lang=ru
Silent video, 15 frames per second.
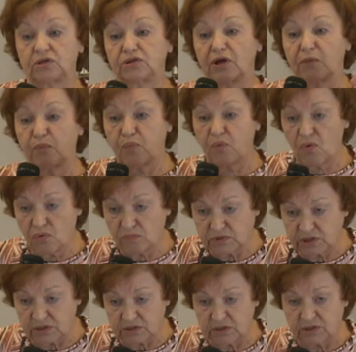
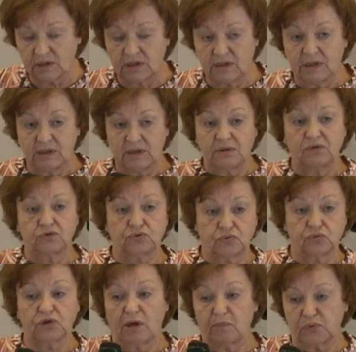напомнить, что
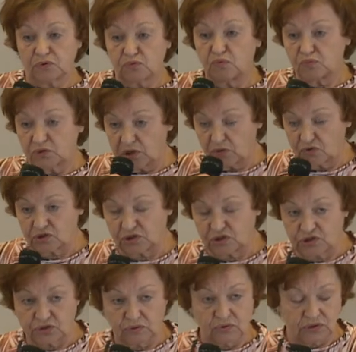там потом меня уже
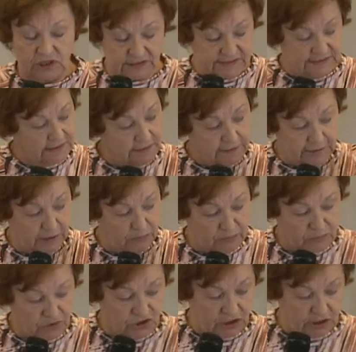начало трясти, и я
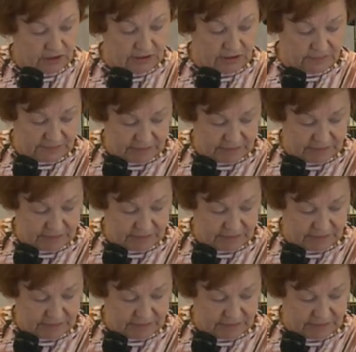побежала там